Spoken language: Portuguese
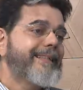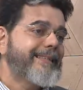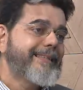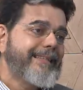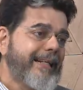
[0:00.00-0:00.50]

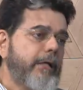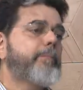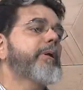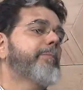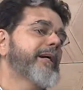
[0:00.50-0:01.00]
de
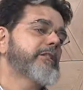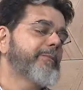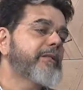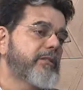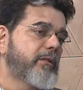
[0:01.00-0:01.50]
ampla
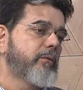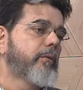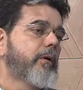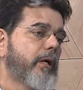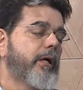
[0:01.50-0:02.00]

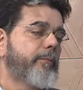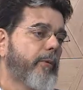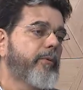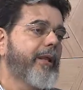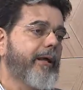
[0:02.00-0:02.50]
participação é,
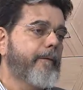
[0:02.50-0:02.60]
popular.